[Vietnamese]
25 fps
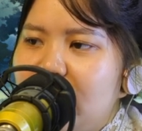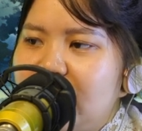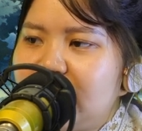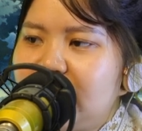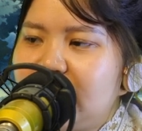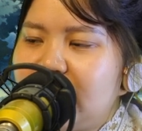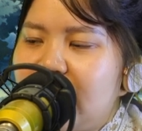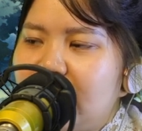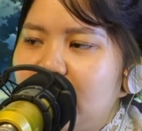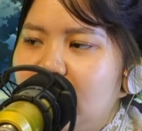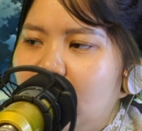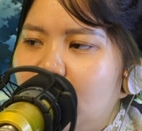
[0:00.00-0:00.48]
ánh
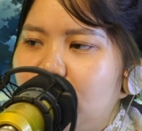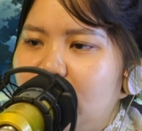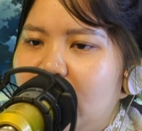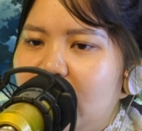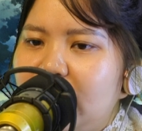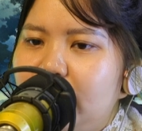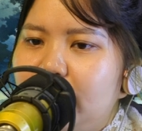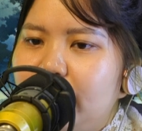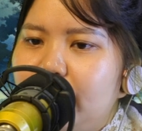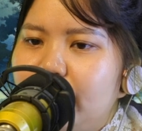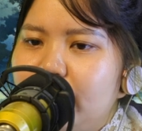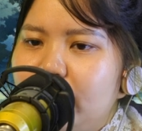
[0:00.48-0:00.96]
sáng long
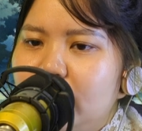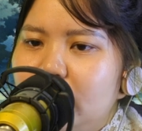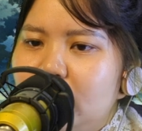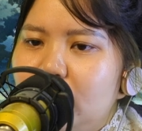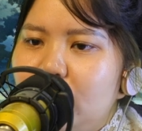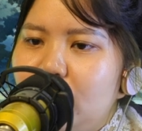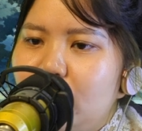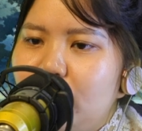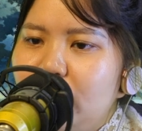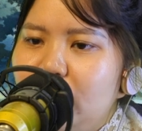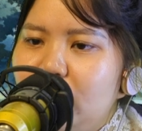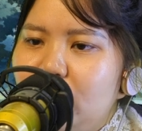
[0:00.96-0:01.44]
lanh,
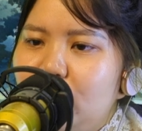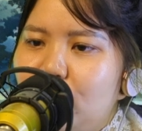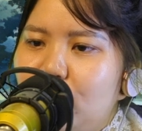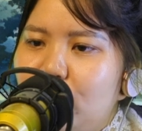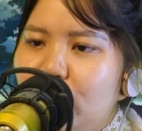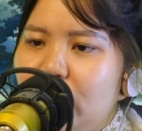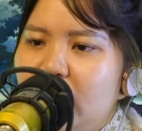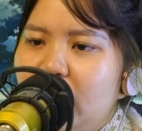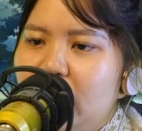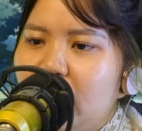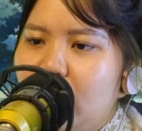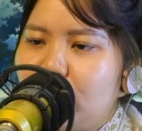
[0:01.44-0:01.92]
giống như dùng
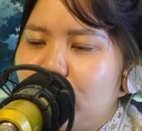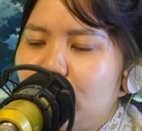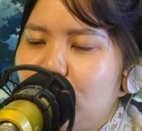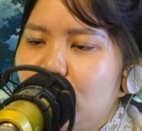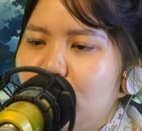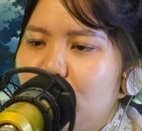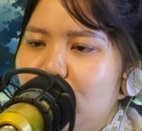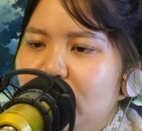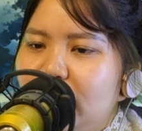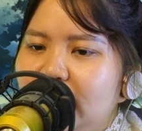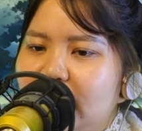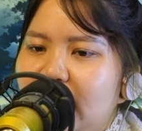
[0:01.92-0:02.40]
huyết ngọc
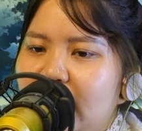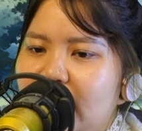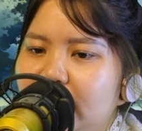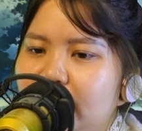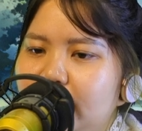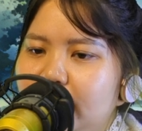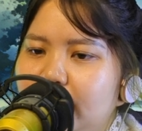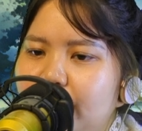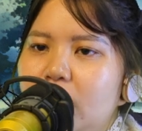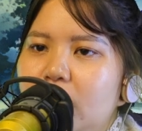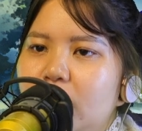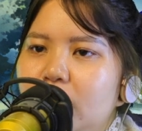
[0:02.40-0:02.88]
đúc luyện thành.